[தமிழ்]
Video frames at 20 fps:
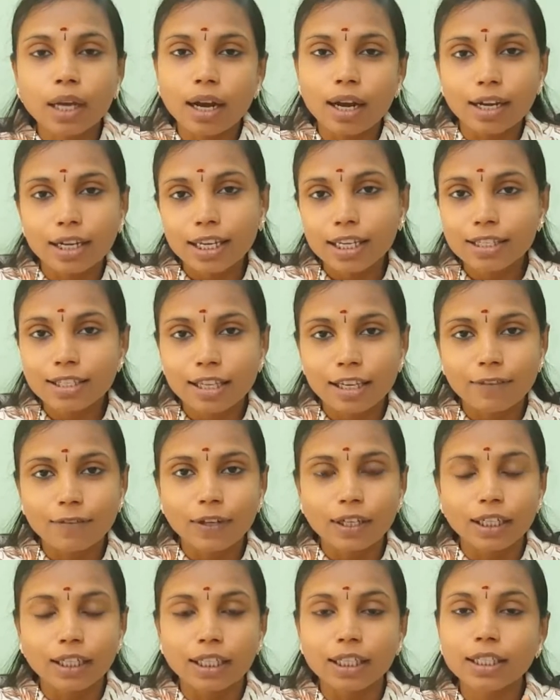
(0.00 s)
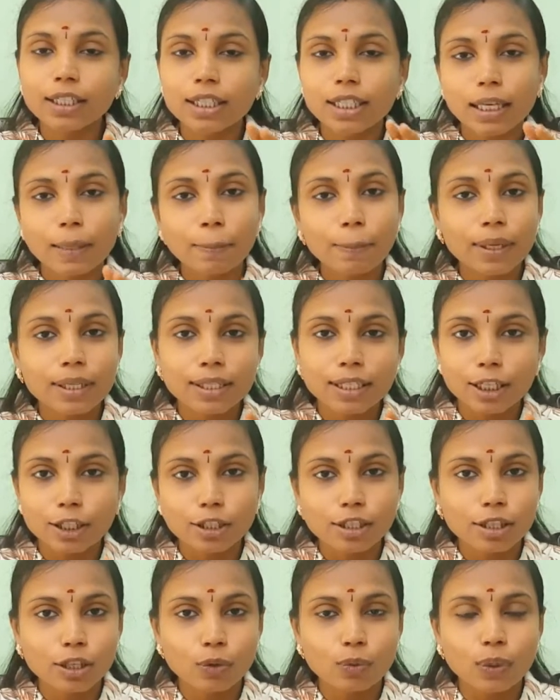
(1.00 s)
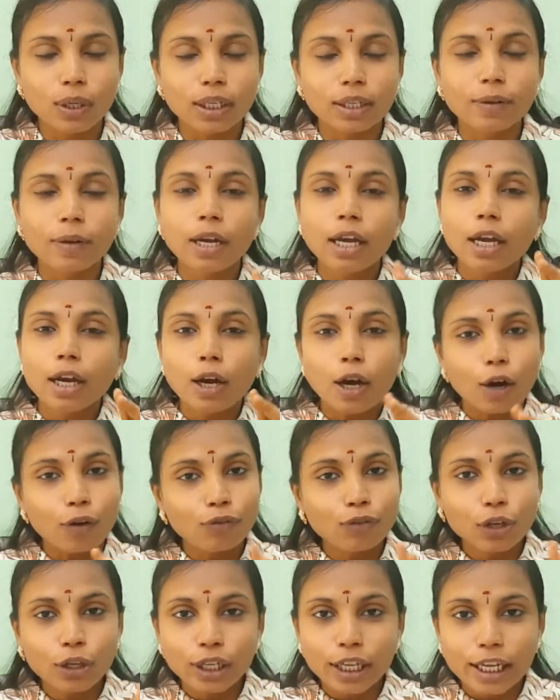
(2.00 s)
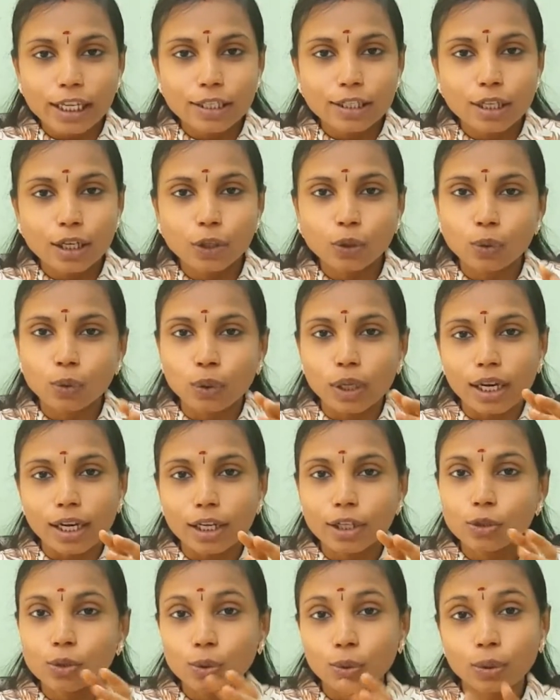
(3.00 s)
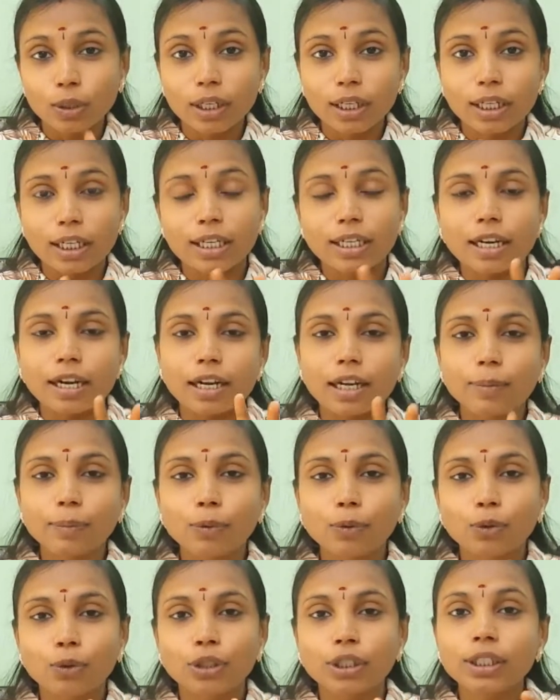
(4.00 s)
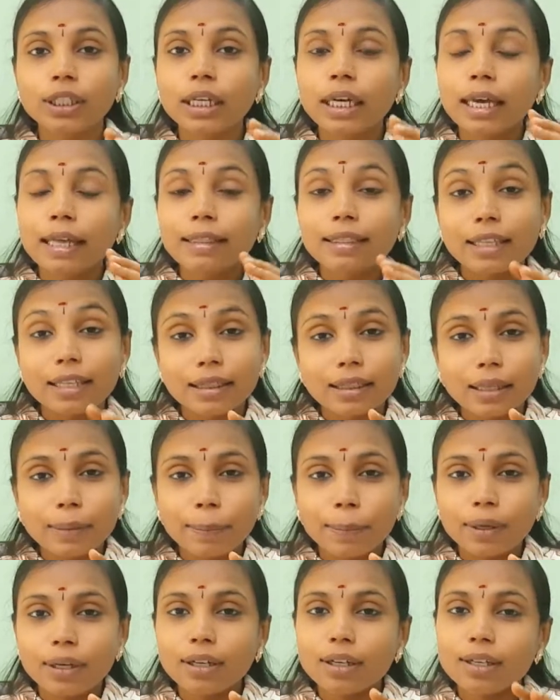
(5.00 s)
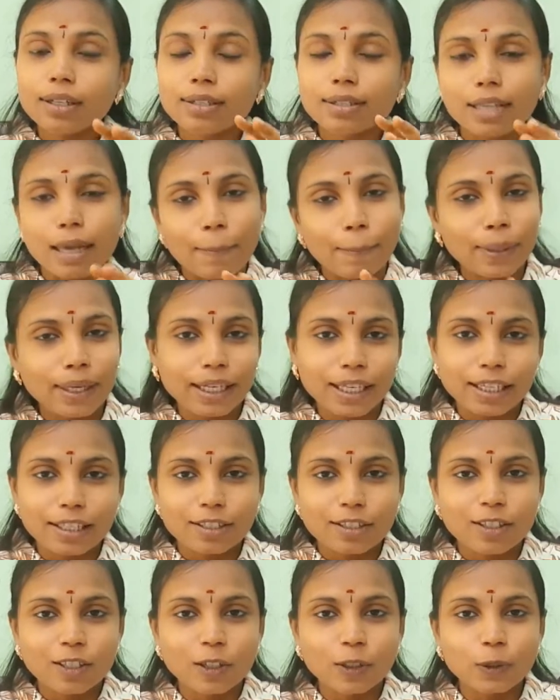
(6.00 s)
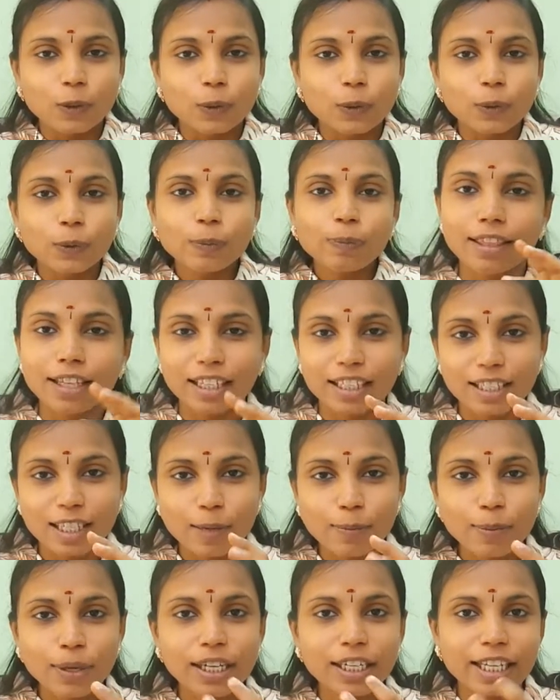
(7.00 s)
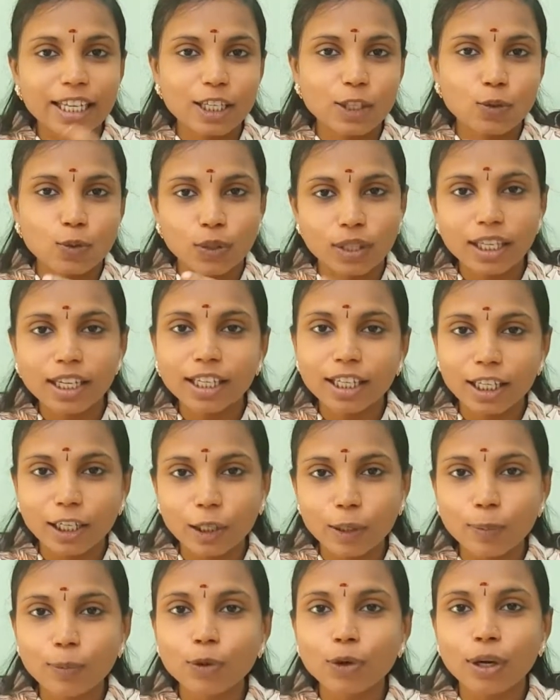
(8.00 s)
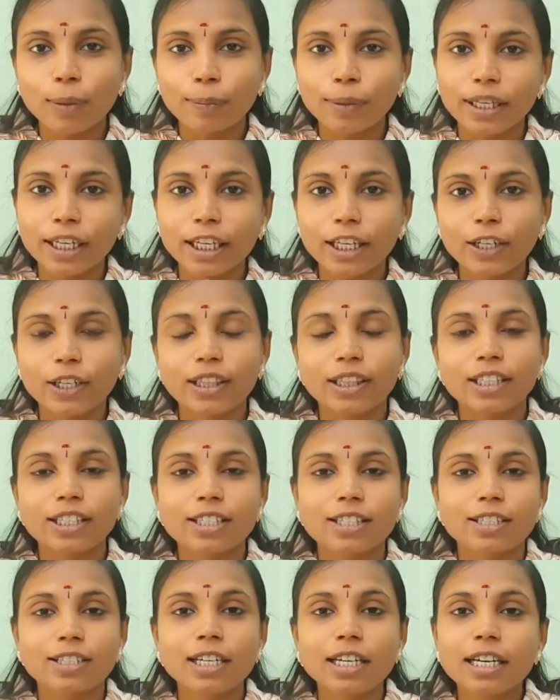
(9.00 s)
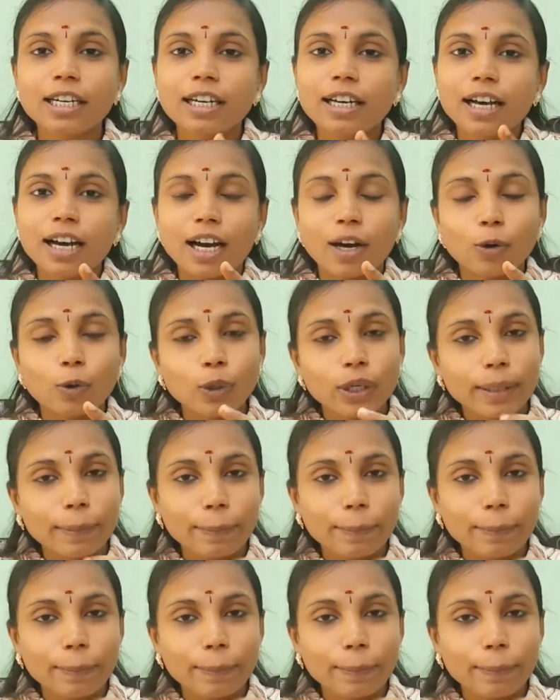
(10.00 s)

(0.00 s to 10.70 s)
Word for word: ஆயா செய்வாங்க சீம்பால் செஞ்சு தருவாங்க அவ்வளோ டேஸ்ட்டாக இருக்கும் நல்லா சுகர்லாம் நல்லா போட்டு தித்திப்பாக செம்ம டேஸ்ட்டாக இருக்கும் சீம்பால் டேஸ்ட் வந்து எனக்கு இன்னமும் அப்படியே இருந்துச்சு அவங்க